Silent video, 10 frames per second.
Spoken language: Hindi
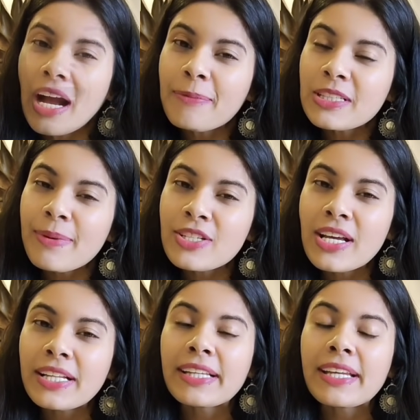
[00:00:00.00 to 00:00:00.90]
हम सभी
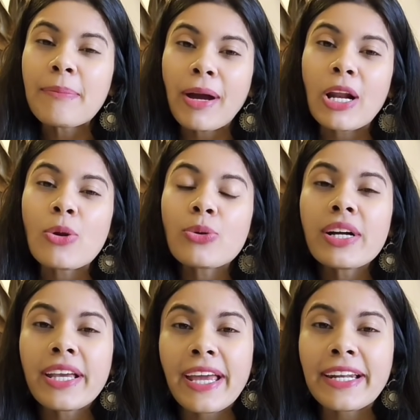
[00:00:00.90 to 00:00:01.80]
जानते हैं बालों
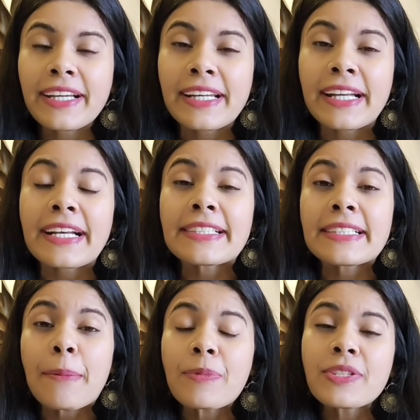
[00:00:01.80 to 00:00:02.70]
का केयर करने का
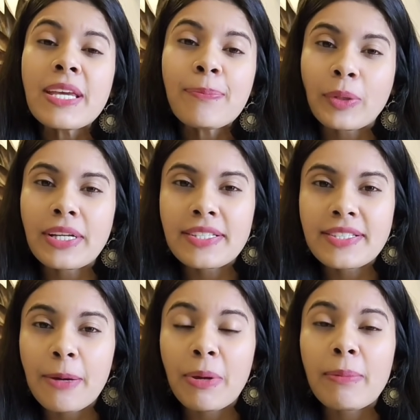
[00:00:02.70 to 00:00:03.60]
सबसे इंपॉर्टेंट
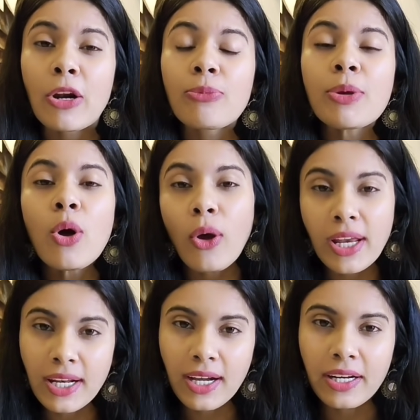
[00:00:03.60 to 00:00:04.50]
स्टेप है बालों में
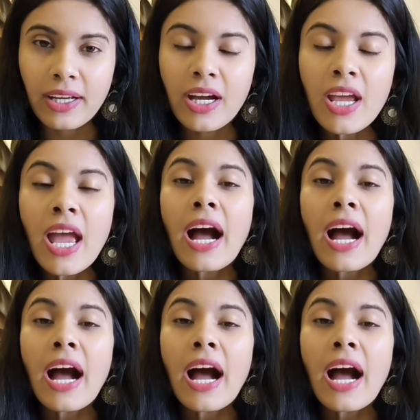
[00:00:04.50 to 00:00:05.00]
ऑयल लगाना